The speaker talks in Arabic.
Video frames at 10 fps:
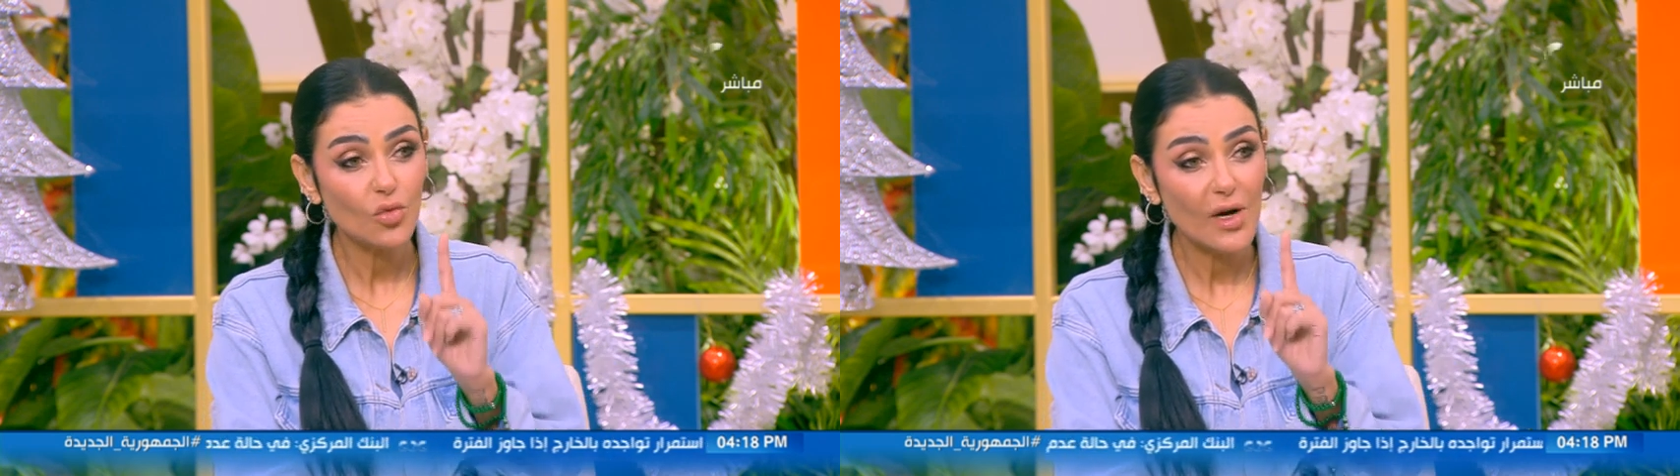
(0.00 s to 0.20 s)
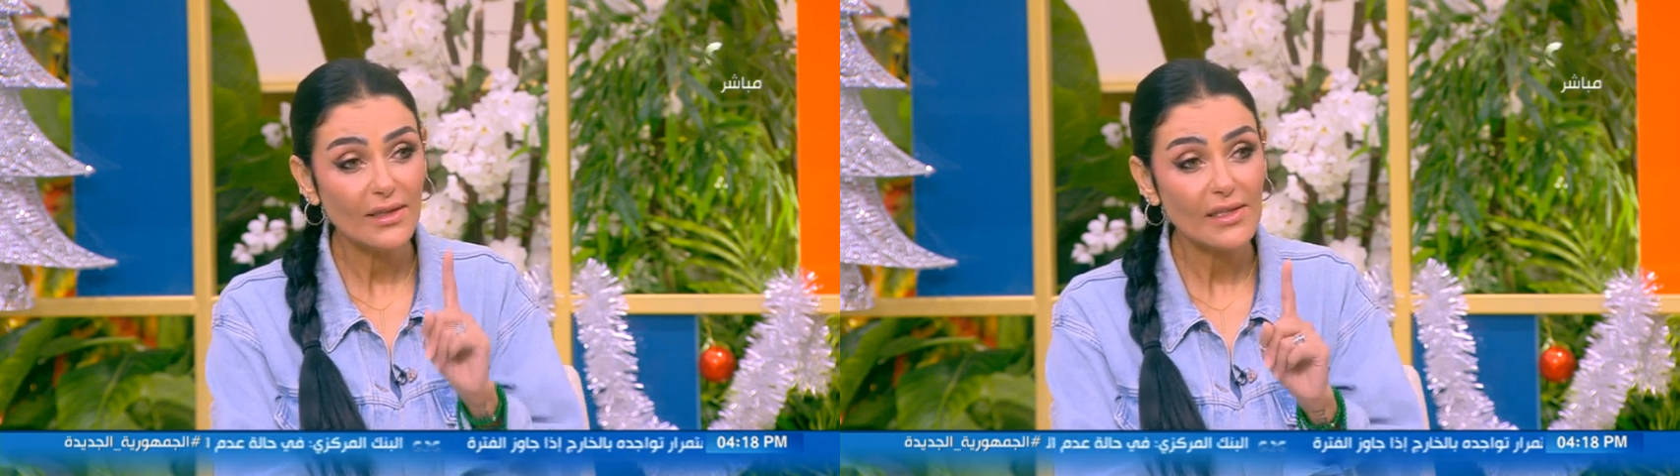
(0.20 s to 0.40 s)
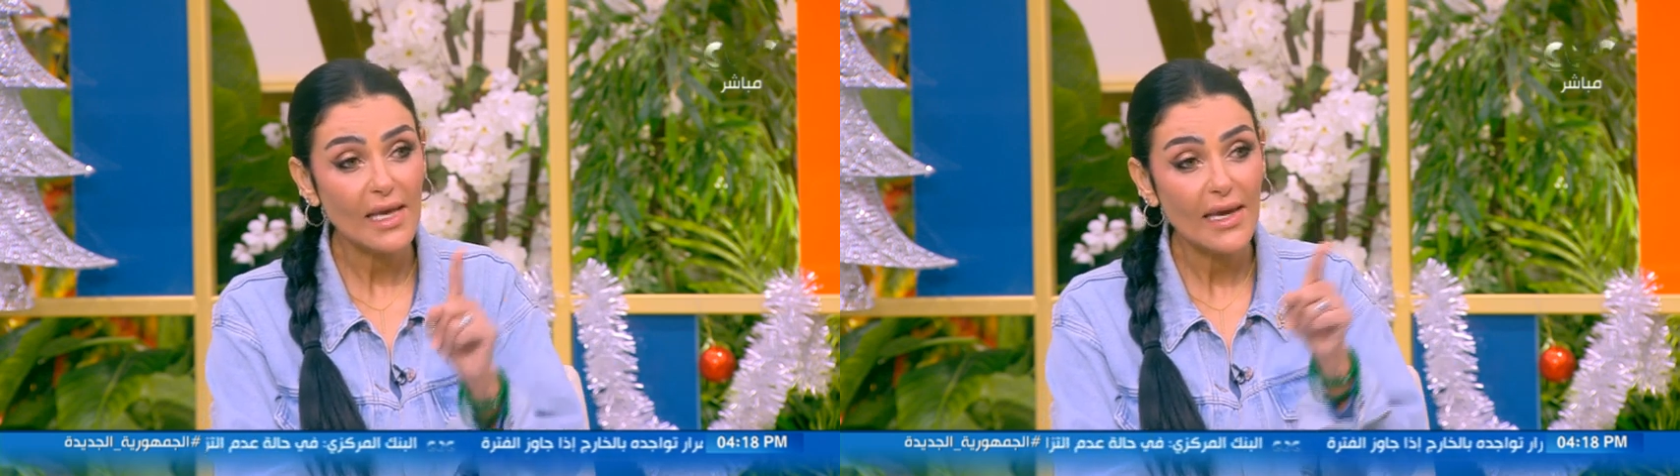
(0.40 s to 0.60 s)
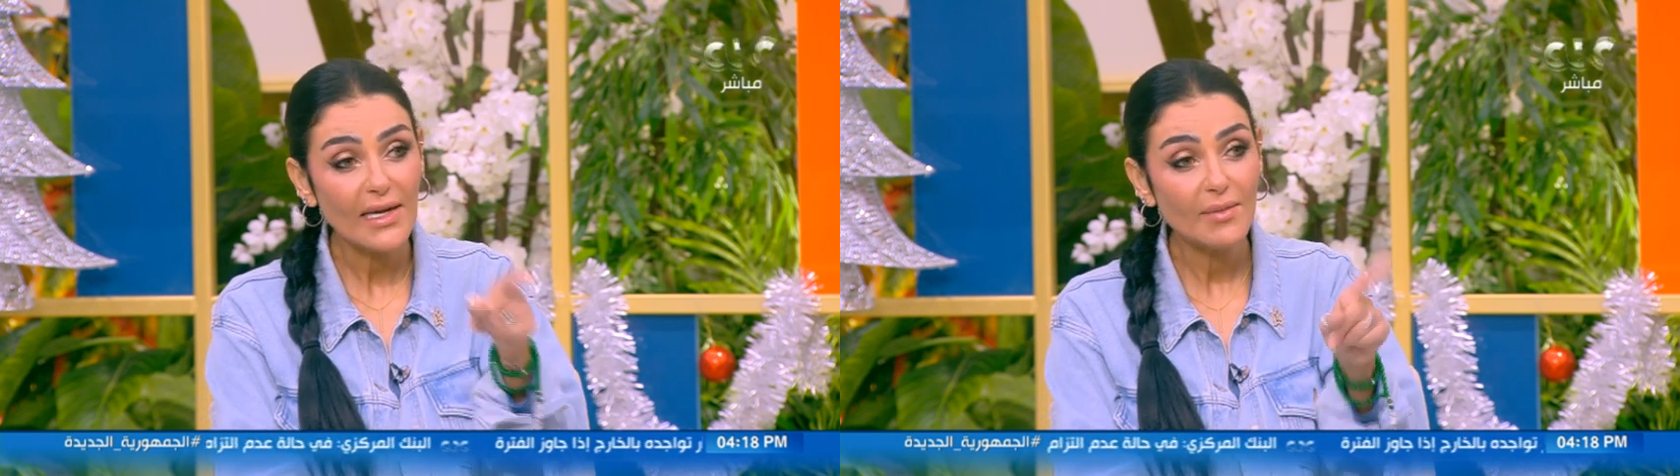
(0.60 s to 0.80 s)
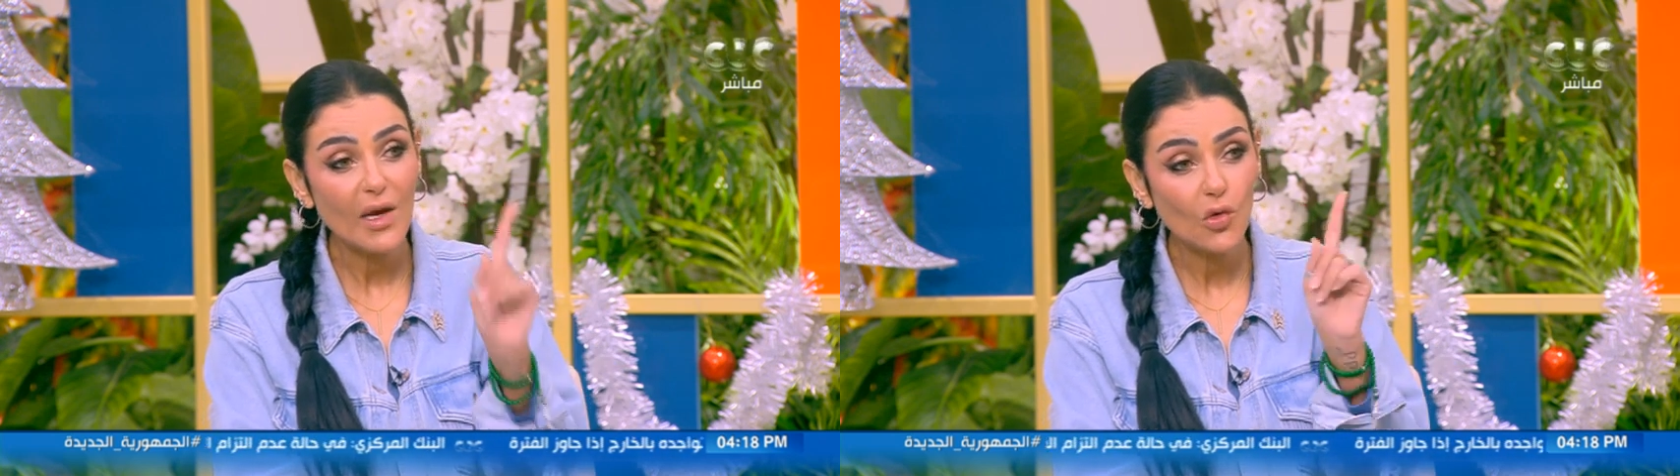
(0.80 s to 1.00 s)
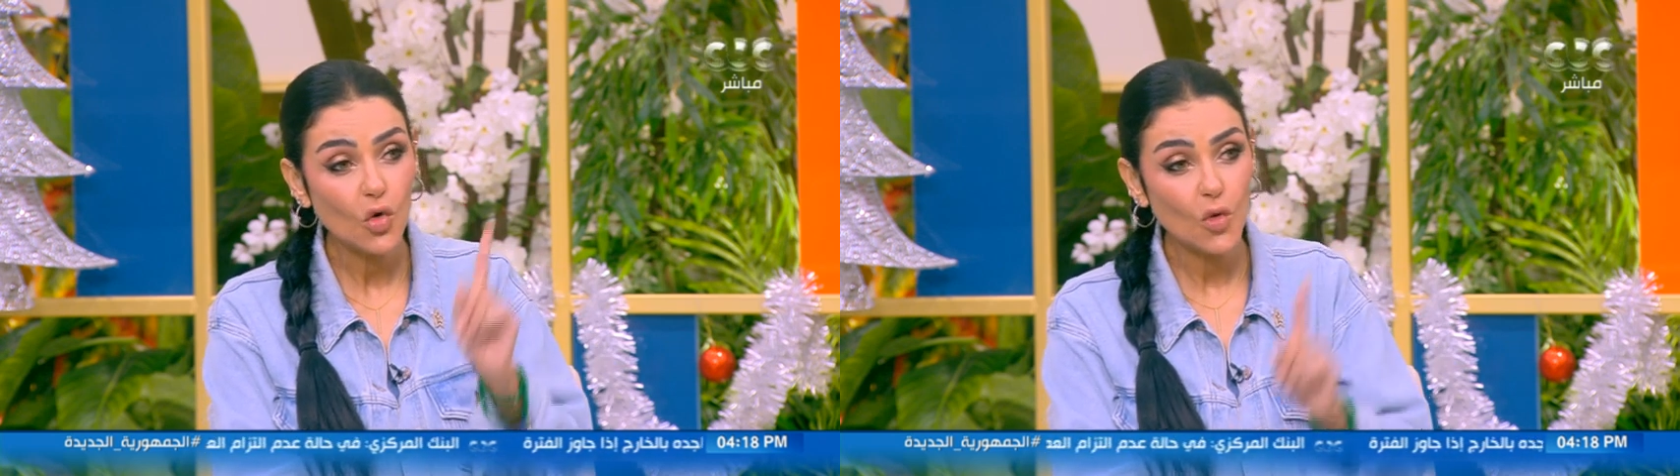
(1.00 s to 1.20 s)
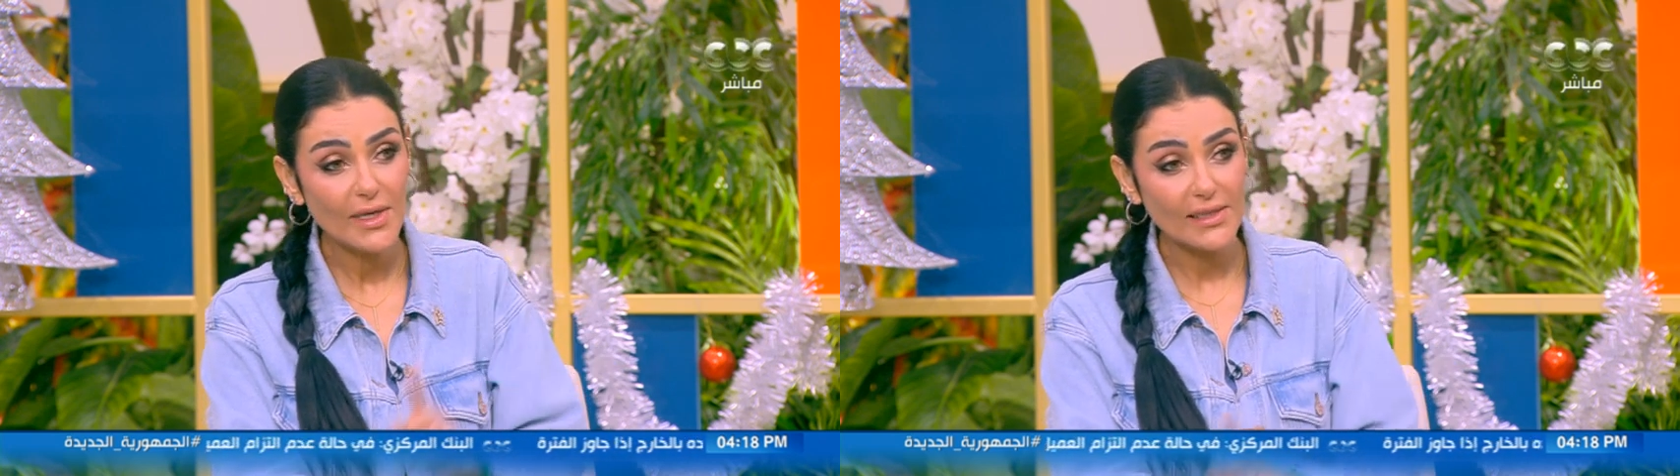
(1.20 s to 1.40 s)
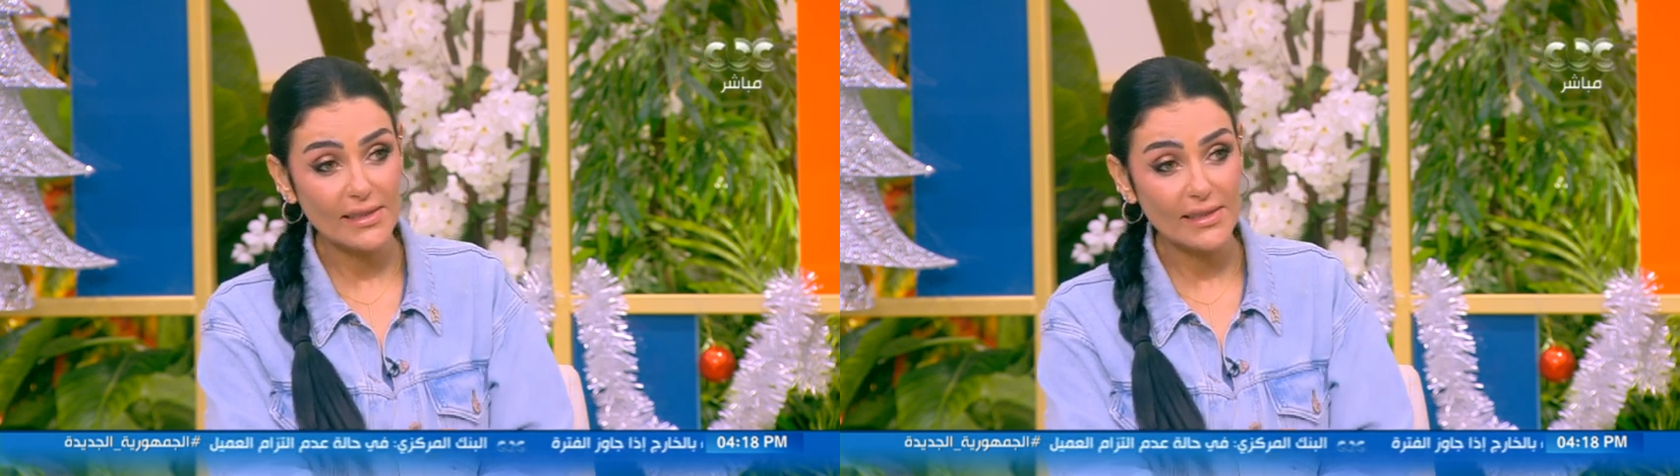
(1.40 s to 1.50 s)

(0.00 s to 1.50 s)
ومهندسه الا لما قالوا الجمله